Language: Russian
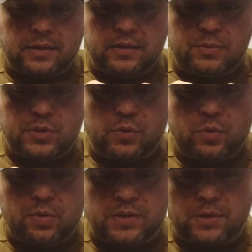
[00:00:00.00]
таким же
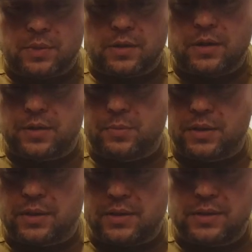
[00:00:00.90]
образом, как
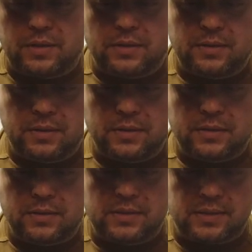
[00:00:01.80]
мы и
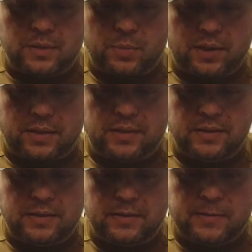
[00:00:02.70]
снимали
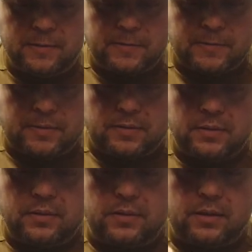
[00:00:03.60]

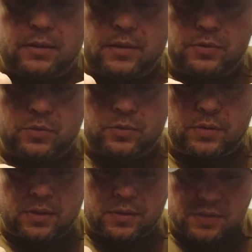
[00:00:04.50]
накладку.
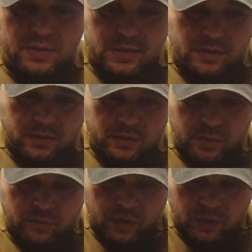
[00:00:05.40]
Так, и здесь она
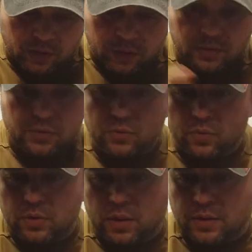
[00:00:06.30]
довольно
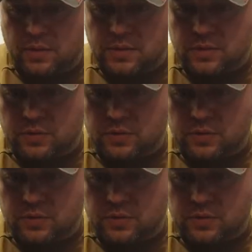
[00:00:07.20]
тугая, если